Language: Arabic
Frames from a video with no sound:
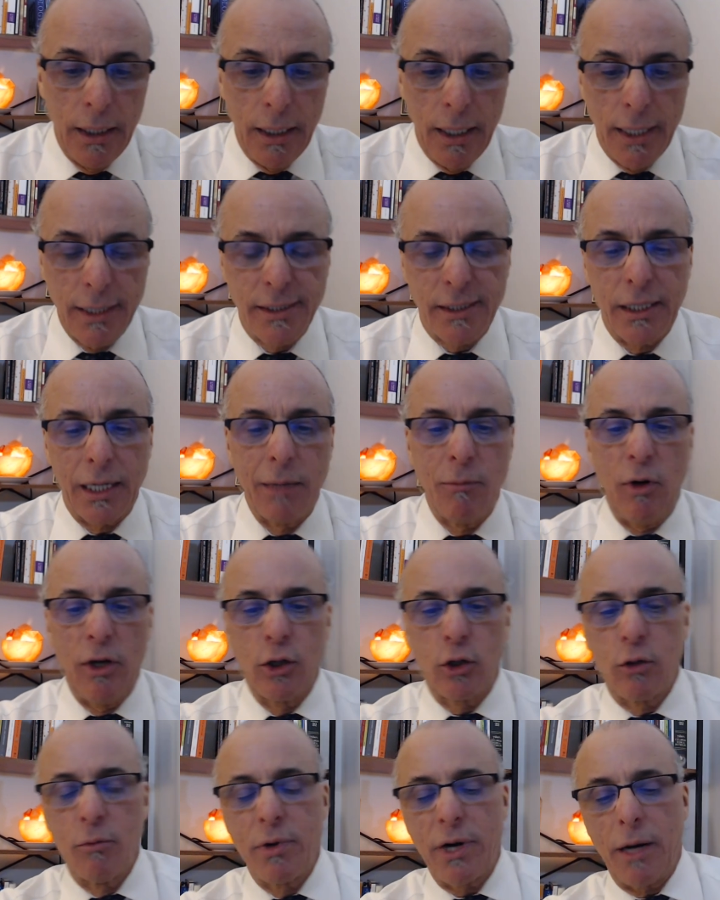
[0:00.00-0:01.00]
السلام
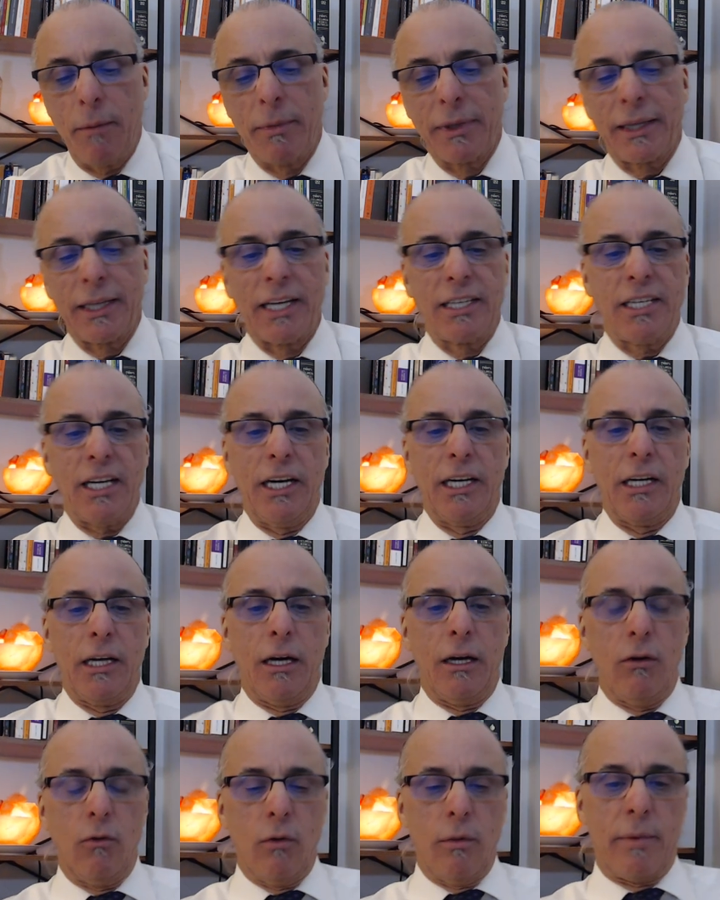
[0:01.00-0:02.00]
عليكم ورحمة الله
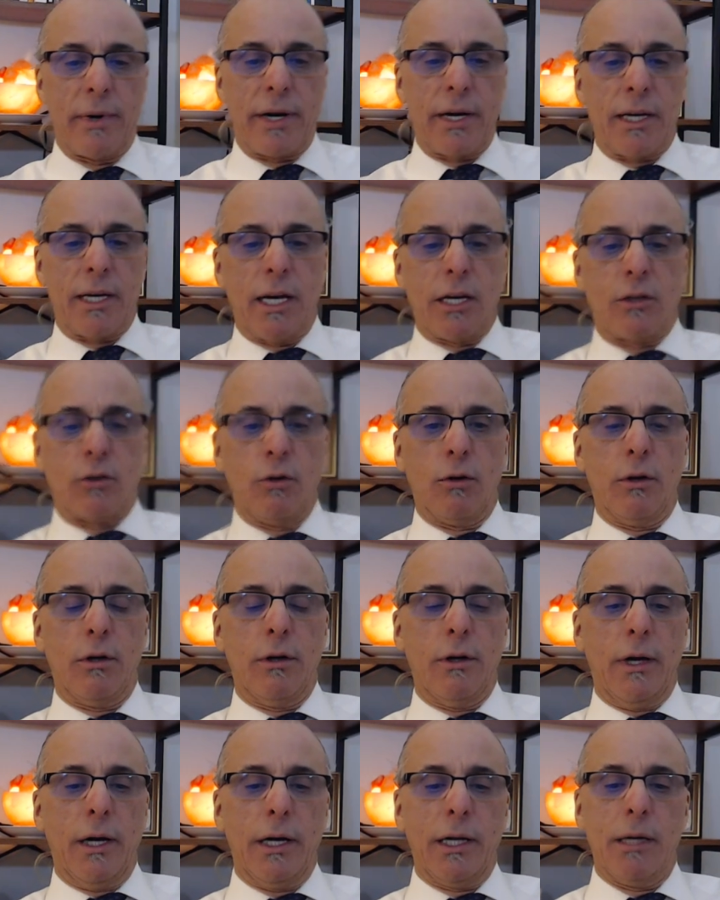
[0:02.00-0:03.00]
تعالى وبركاته
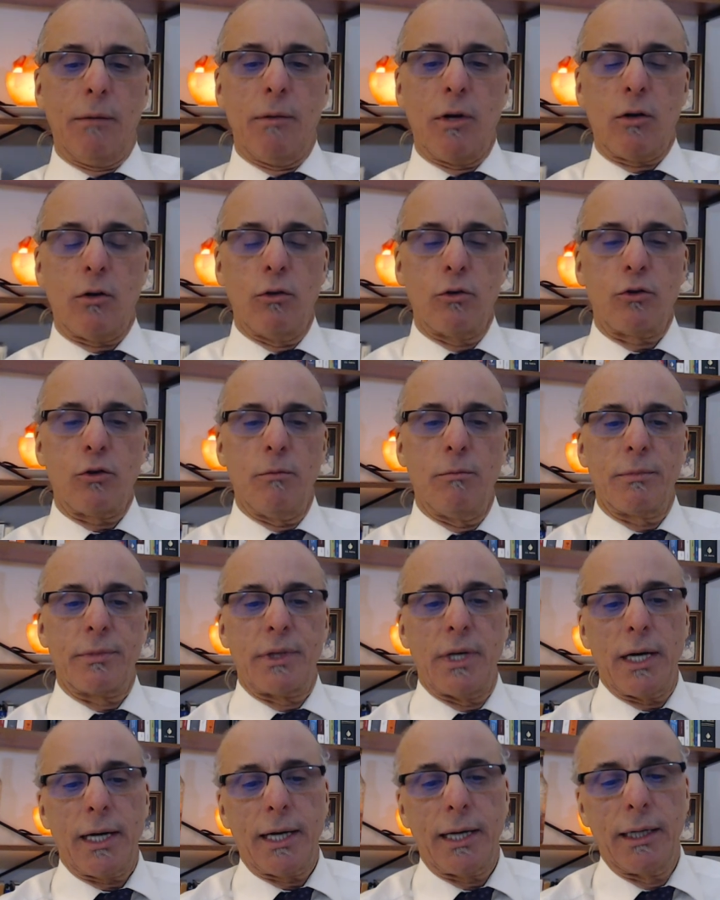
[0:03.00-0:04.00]
أينما كنتم
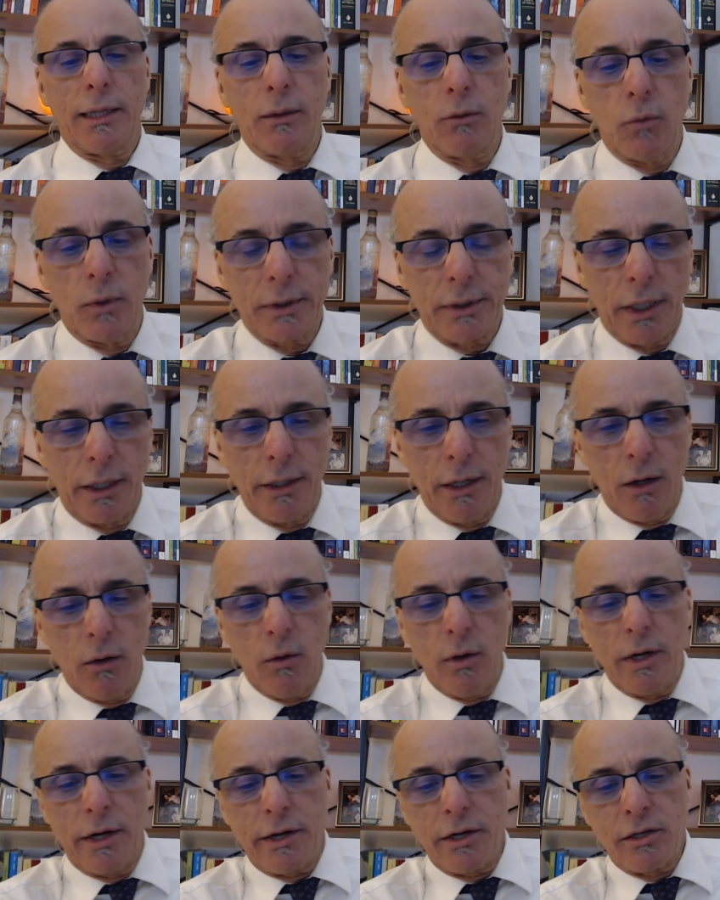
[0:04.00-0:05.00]
داخل الوطن أو
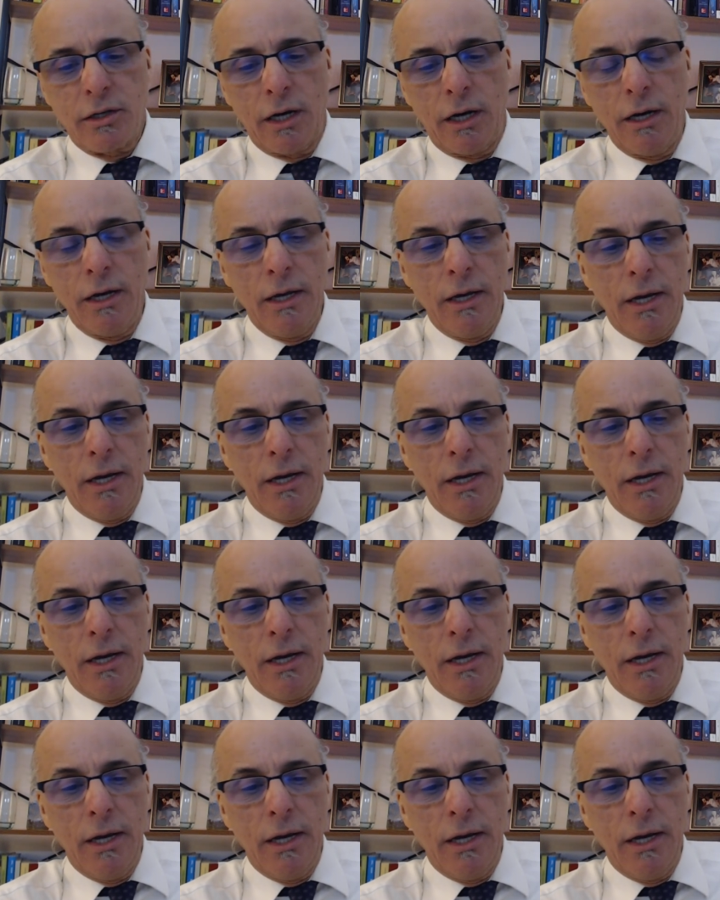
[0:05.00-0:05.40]
خارجه